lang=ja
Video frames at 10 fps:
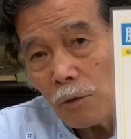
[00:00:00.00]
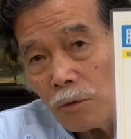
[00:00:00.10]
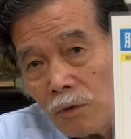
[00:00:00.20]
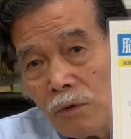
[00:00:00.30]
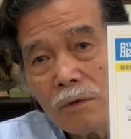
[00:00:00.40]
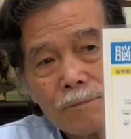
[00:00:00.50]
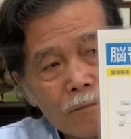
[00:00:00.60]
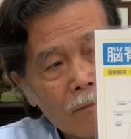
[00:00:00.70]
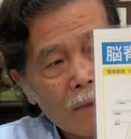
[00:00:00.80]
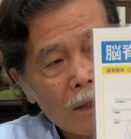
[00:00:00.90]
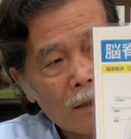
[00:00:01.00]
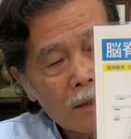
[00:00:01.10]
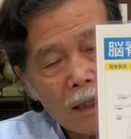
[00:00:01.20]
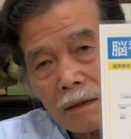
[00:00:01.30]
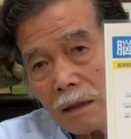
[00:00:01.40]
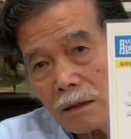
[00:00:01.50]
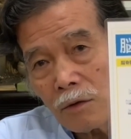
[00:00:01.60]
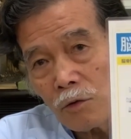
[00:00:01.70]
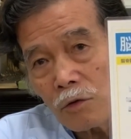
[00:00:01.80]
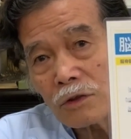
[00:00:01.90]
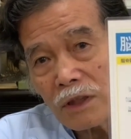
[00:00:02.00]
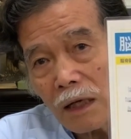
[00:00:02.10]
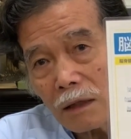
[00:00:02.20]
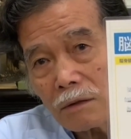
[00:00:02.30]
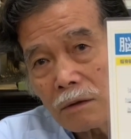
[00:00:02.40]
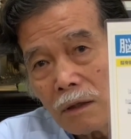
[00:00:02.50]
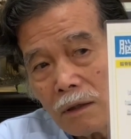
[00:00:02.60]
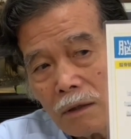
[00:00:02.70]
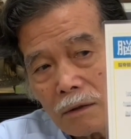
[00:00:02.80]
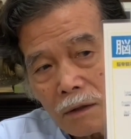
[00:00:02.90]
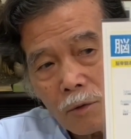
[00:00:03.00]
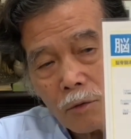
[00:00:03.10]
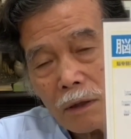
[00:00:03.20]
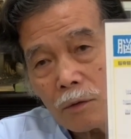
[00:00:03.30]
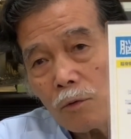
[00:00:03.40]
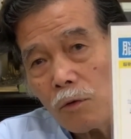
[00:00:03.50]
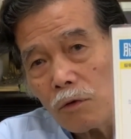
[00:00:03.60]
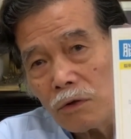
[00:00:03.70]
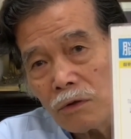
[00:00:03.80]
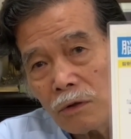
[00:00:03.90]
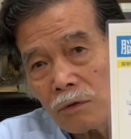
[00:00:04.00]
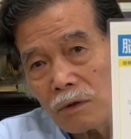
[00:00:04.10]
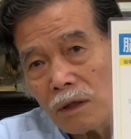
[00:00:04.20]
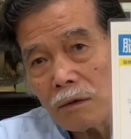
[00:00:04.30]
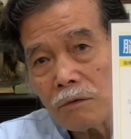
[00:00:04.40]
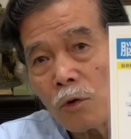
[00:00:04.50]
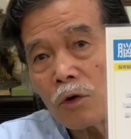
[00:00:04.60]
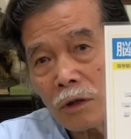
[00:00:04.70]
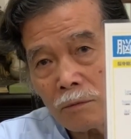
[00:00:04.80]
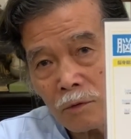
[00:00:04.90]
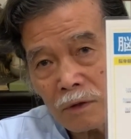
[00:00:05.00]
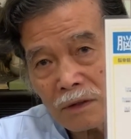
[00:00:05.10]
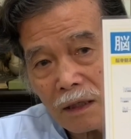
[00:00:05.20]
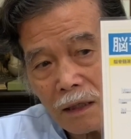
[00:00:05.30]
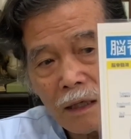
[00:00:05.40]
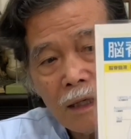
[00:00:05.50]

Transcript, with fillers: この働きを良くしてあげるこれは脳呼吸によって動いているものですから